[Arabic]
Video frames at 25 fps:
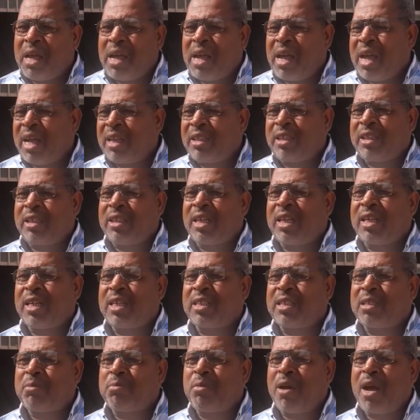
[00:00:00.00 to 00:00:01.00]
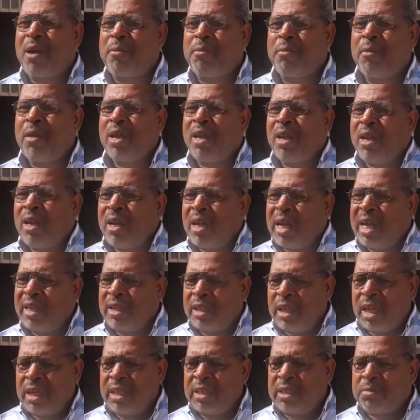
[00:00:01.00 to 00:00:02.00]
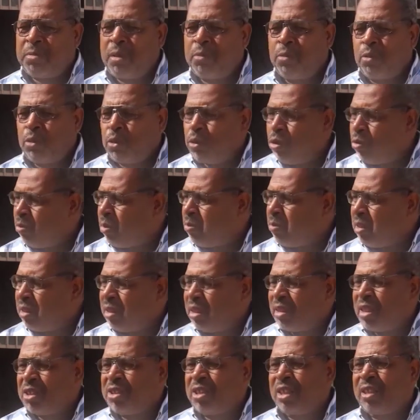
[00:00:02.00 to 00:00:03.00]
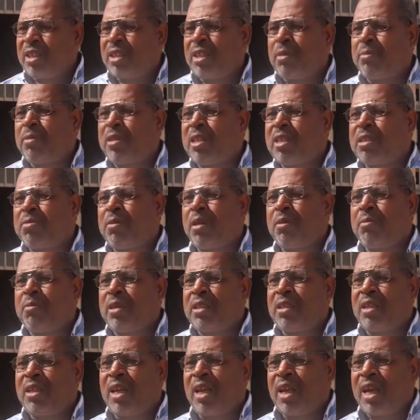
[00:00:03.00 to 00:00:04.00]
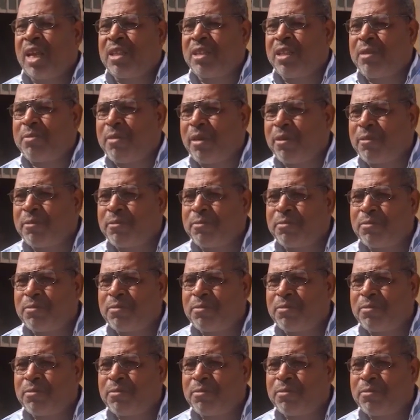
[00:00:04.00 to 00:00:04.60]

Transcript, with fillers: هذه هي الاسباب هذه هي اسباب عيوب المدينه الجديده بالنسبه للمدينه القديمه